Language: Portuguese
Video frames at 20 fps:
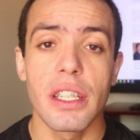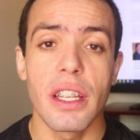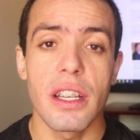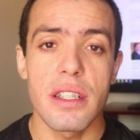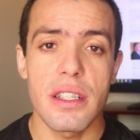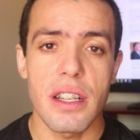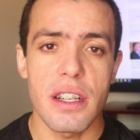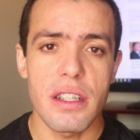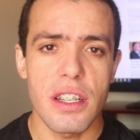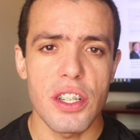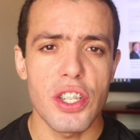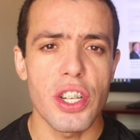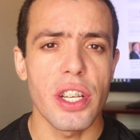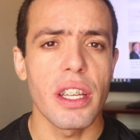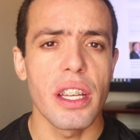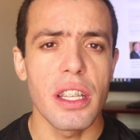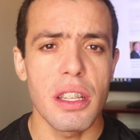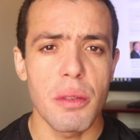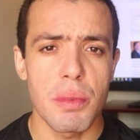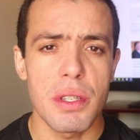ter que estar sem
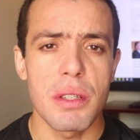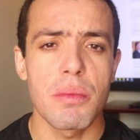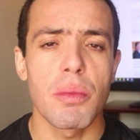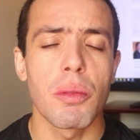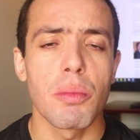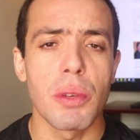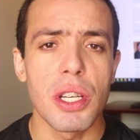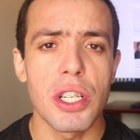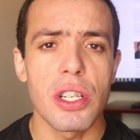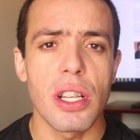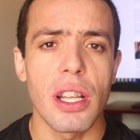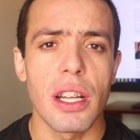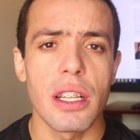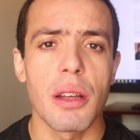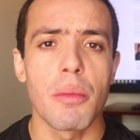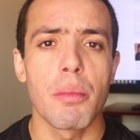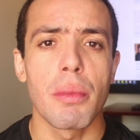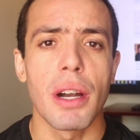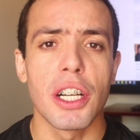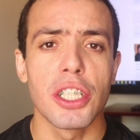jaqueta, principalmente lá
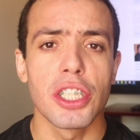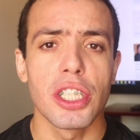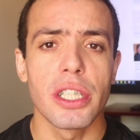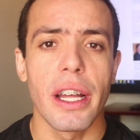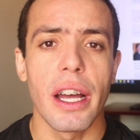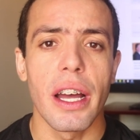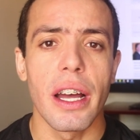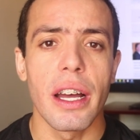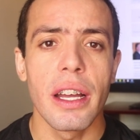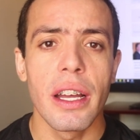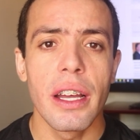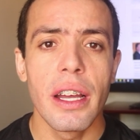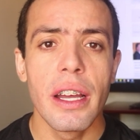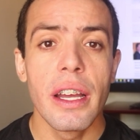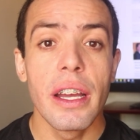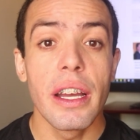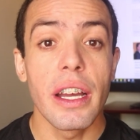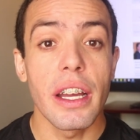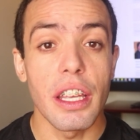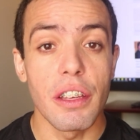na parte da
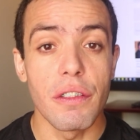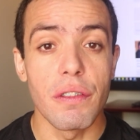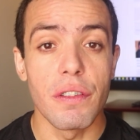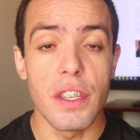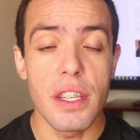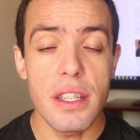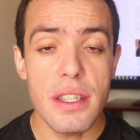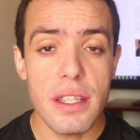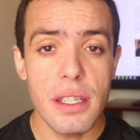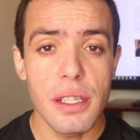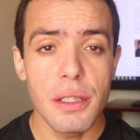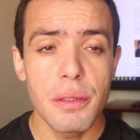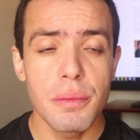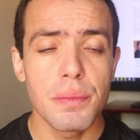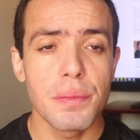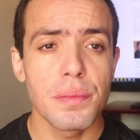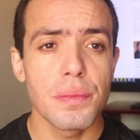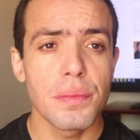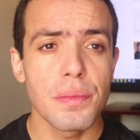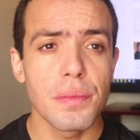revista
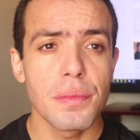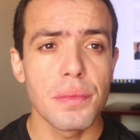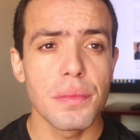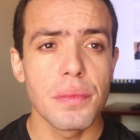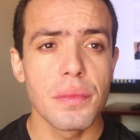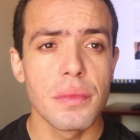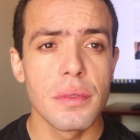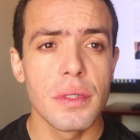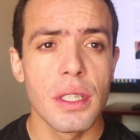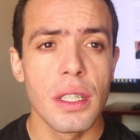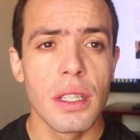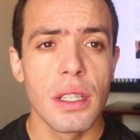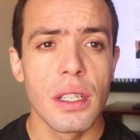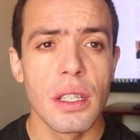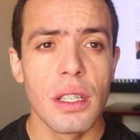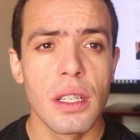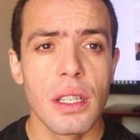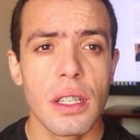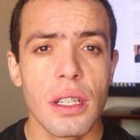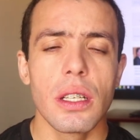
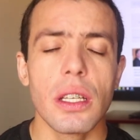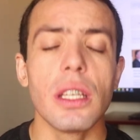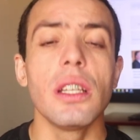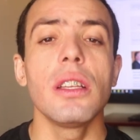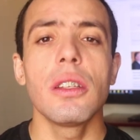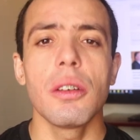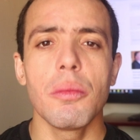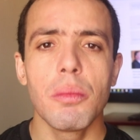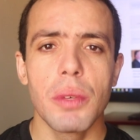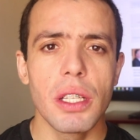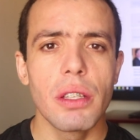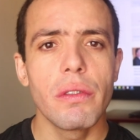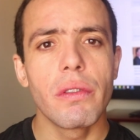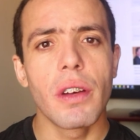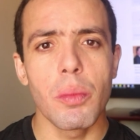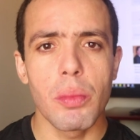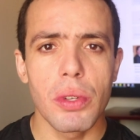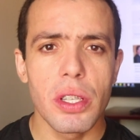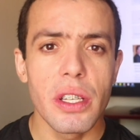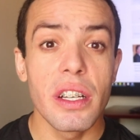e também não
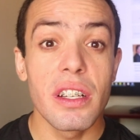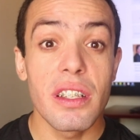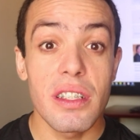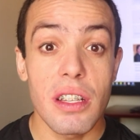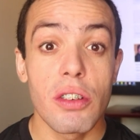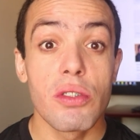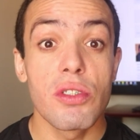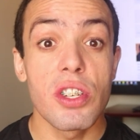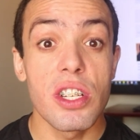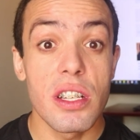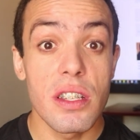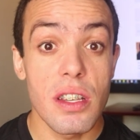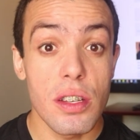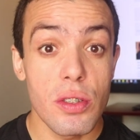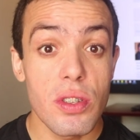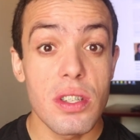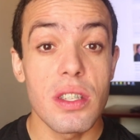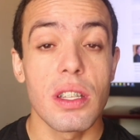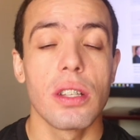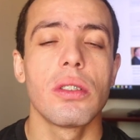vai poder estar
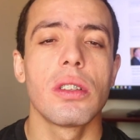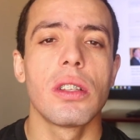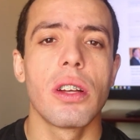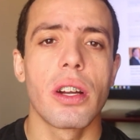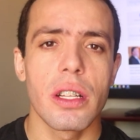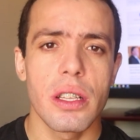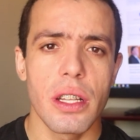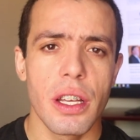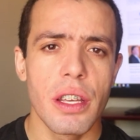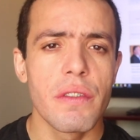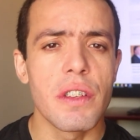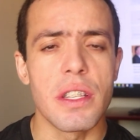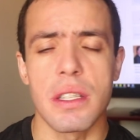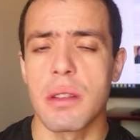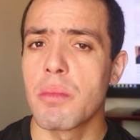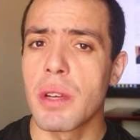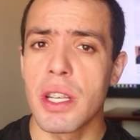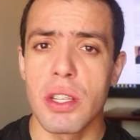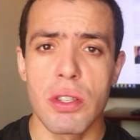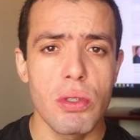utilizando o cinto na hora da
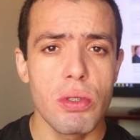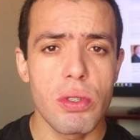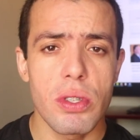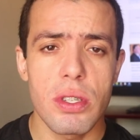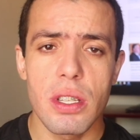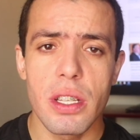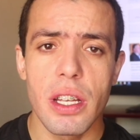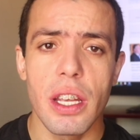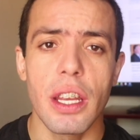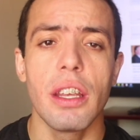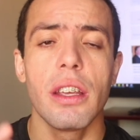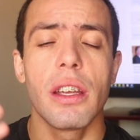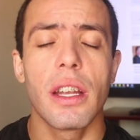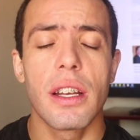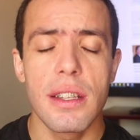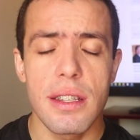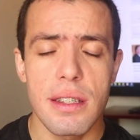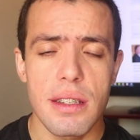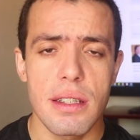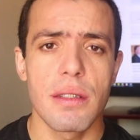revista, mas tudo isso daí
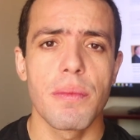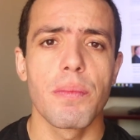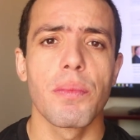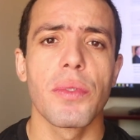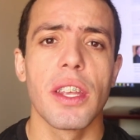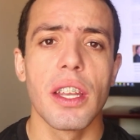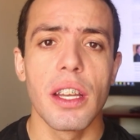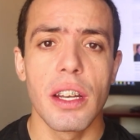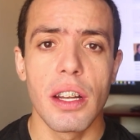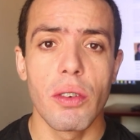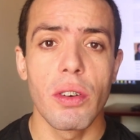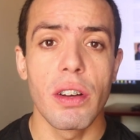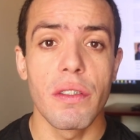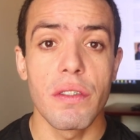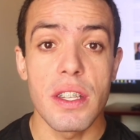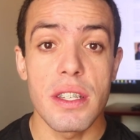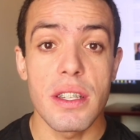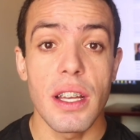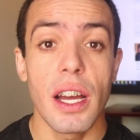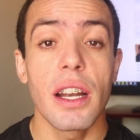eles irão
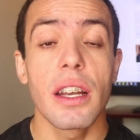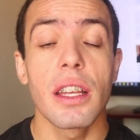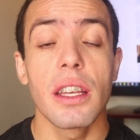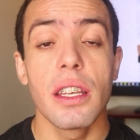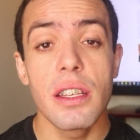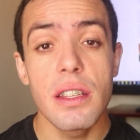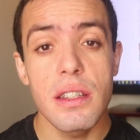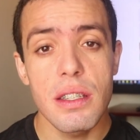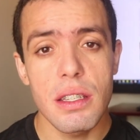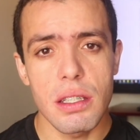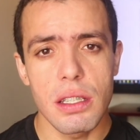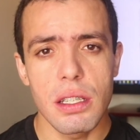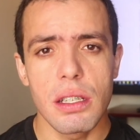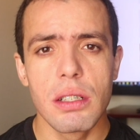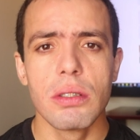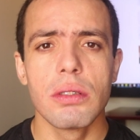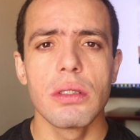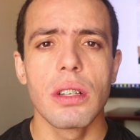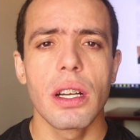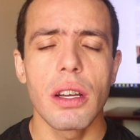avisar e
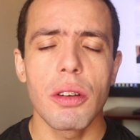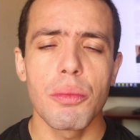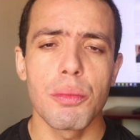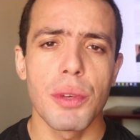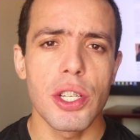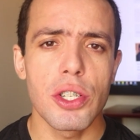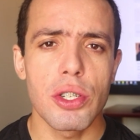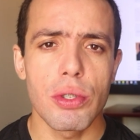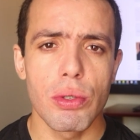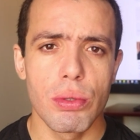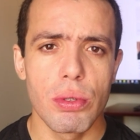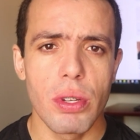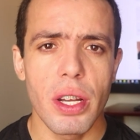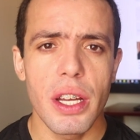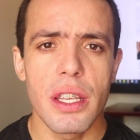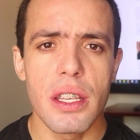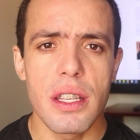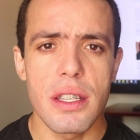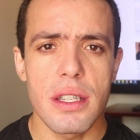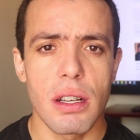sigam realmente tudo à
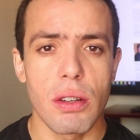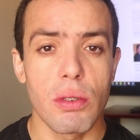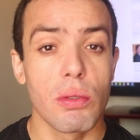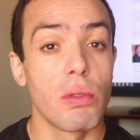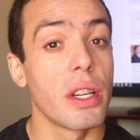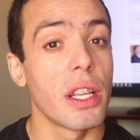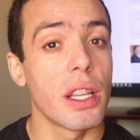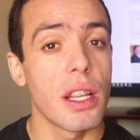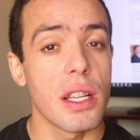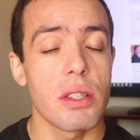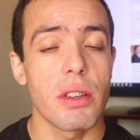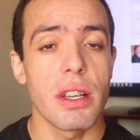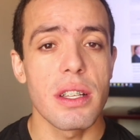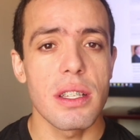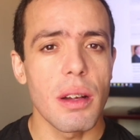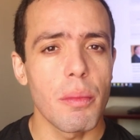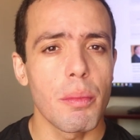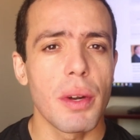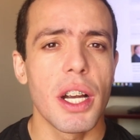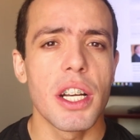risca com relação a
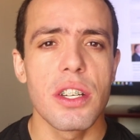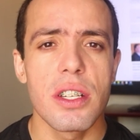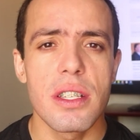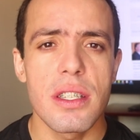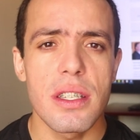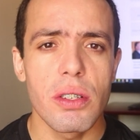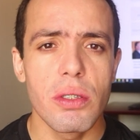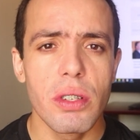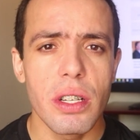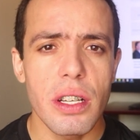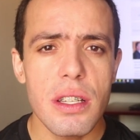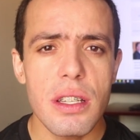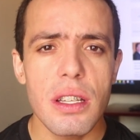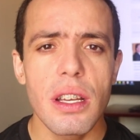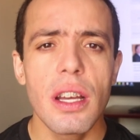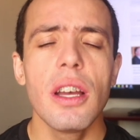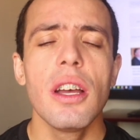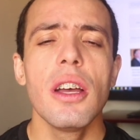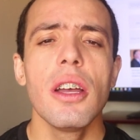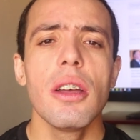essa parte de segurança,
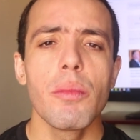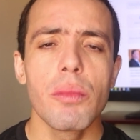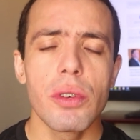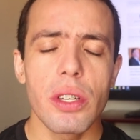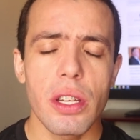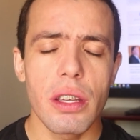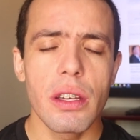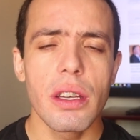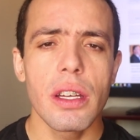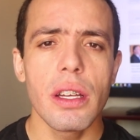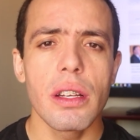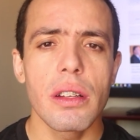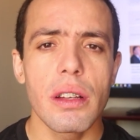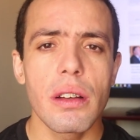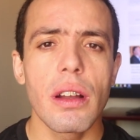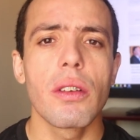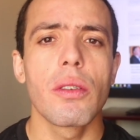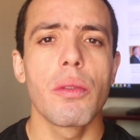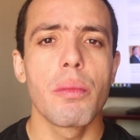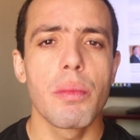porque
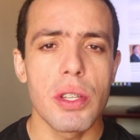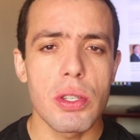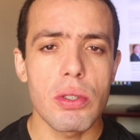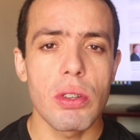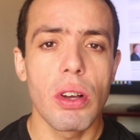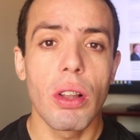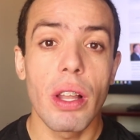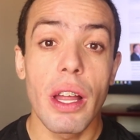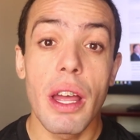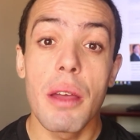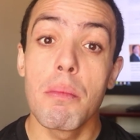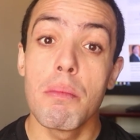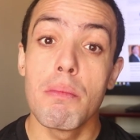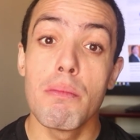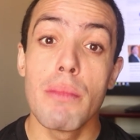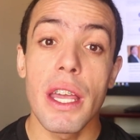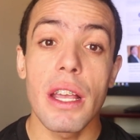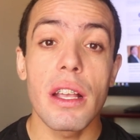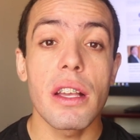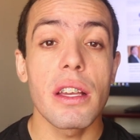o pessoal lá é
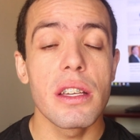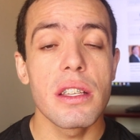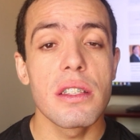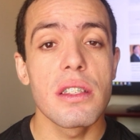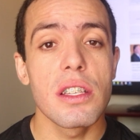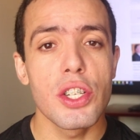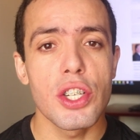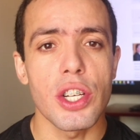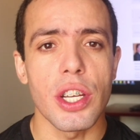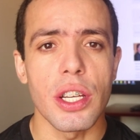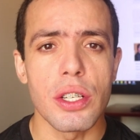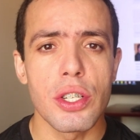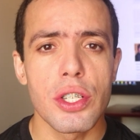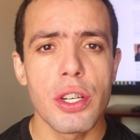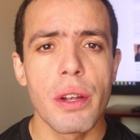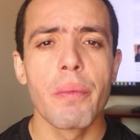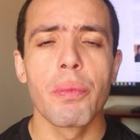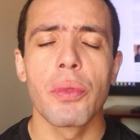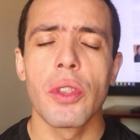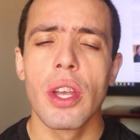bem
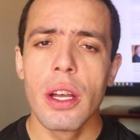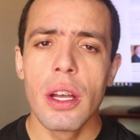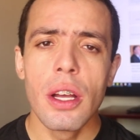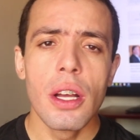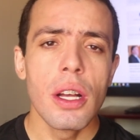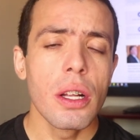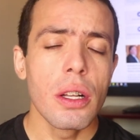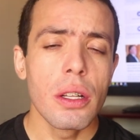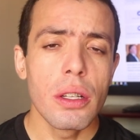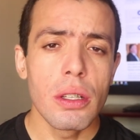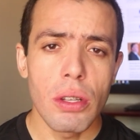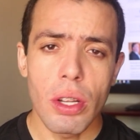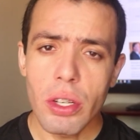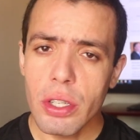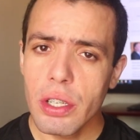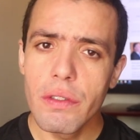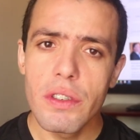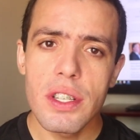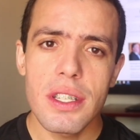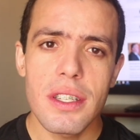exigente.
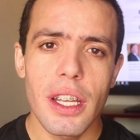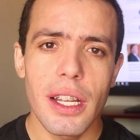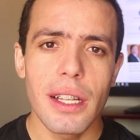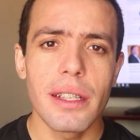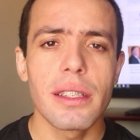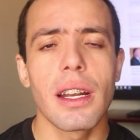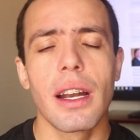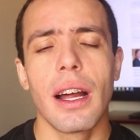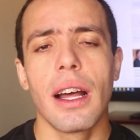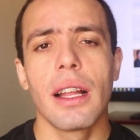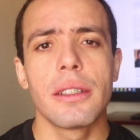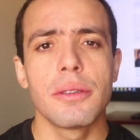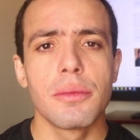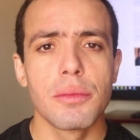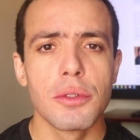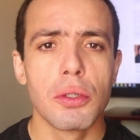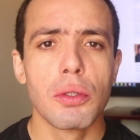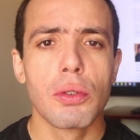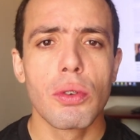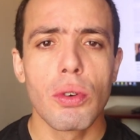Logo que você entrar
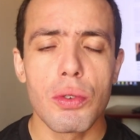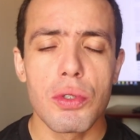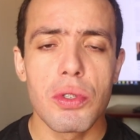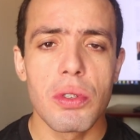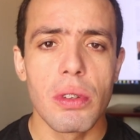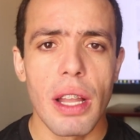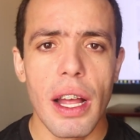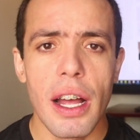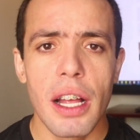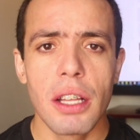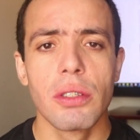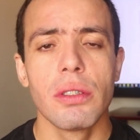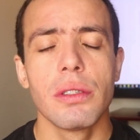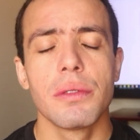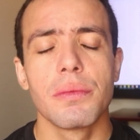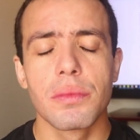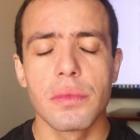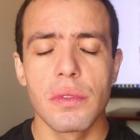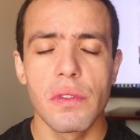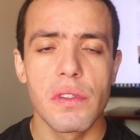no consulado,
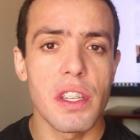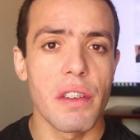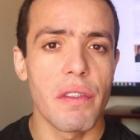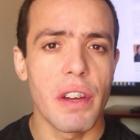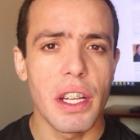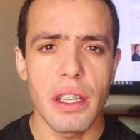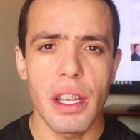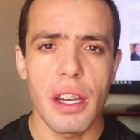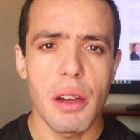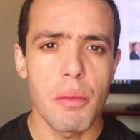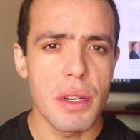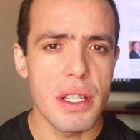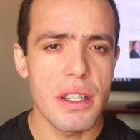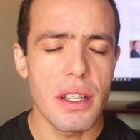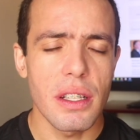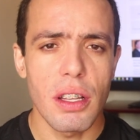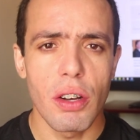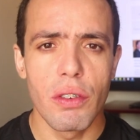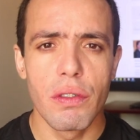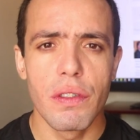você vai ter que
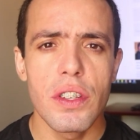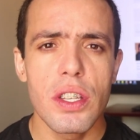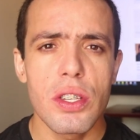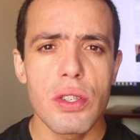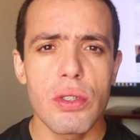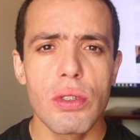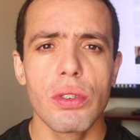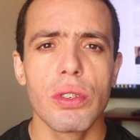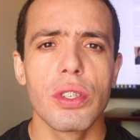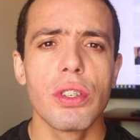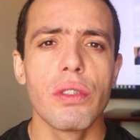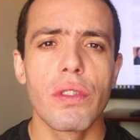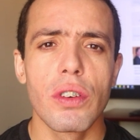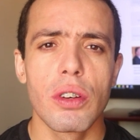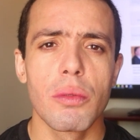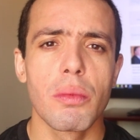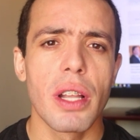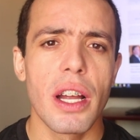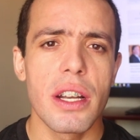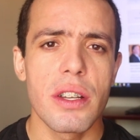apresentar o visto e o
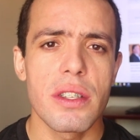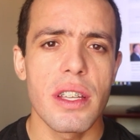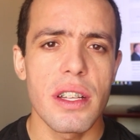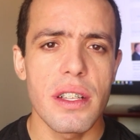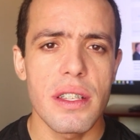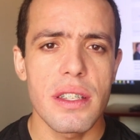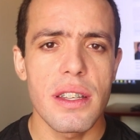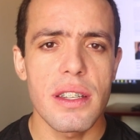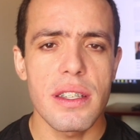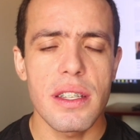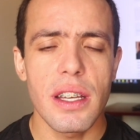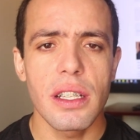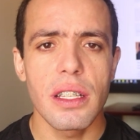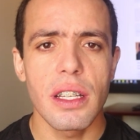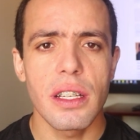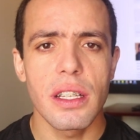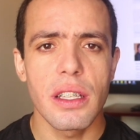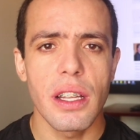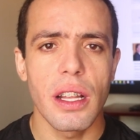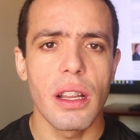formulário
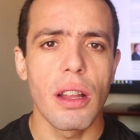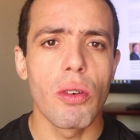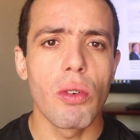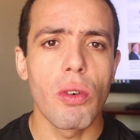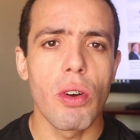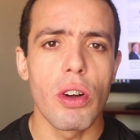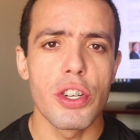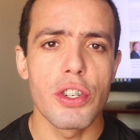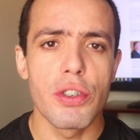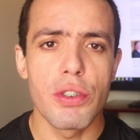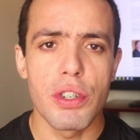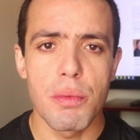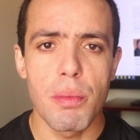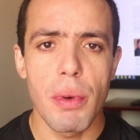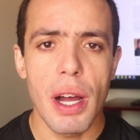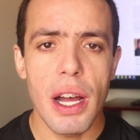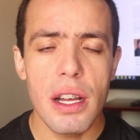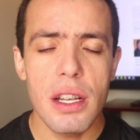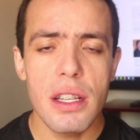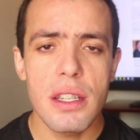160, que tem lá um código de
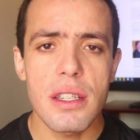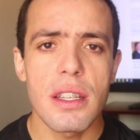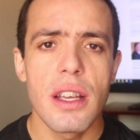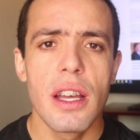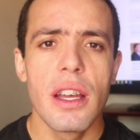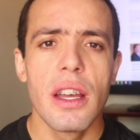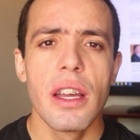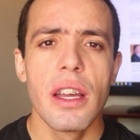barras.